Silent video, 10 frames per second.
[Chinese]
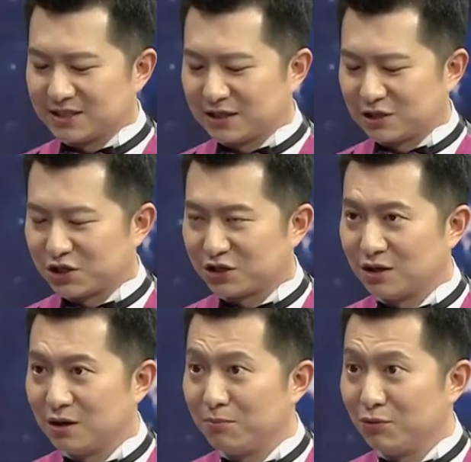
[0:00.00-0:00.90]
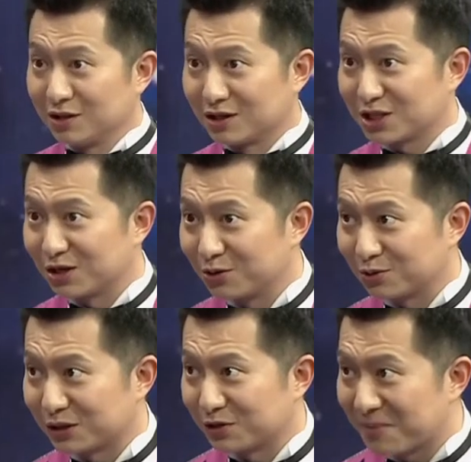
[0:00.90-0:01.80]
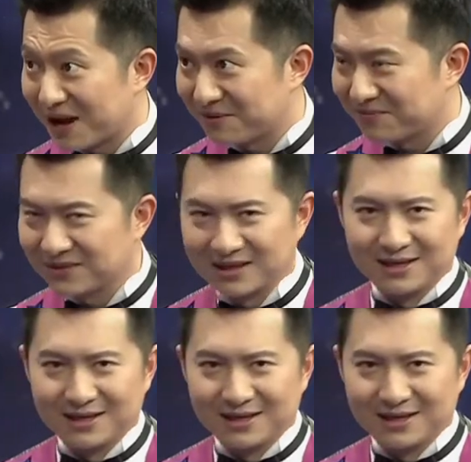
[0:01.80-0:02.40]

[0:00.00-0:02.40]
这个是不能成功的，对吗？嗯。